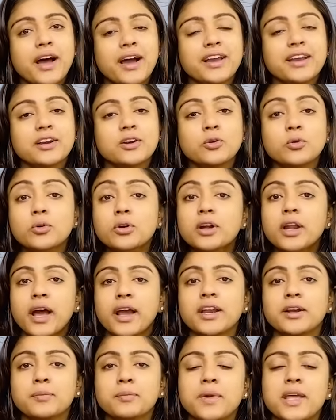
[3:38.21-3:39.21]
డైట్ గుడ్
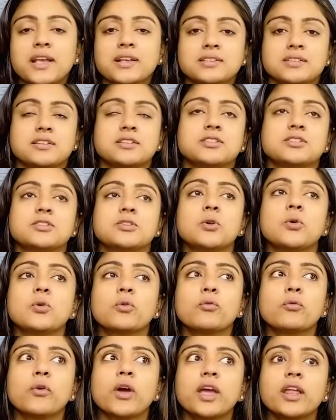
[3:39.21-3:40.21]
డైట్ మేక్స్ అస్
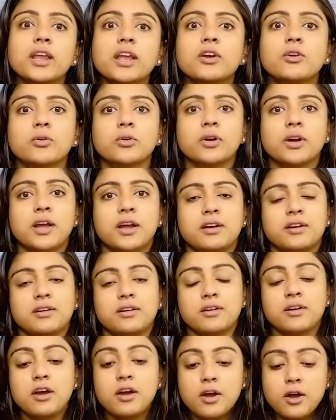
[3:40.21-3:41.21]
లుక్ వెరీ గుడ్
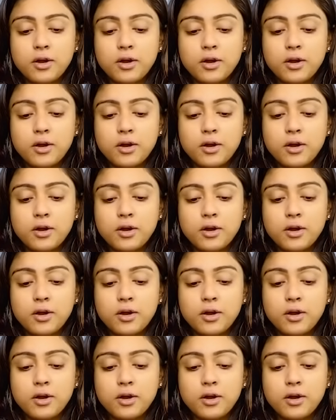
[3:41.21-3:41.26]
అండ్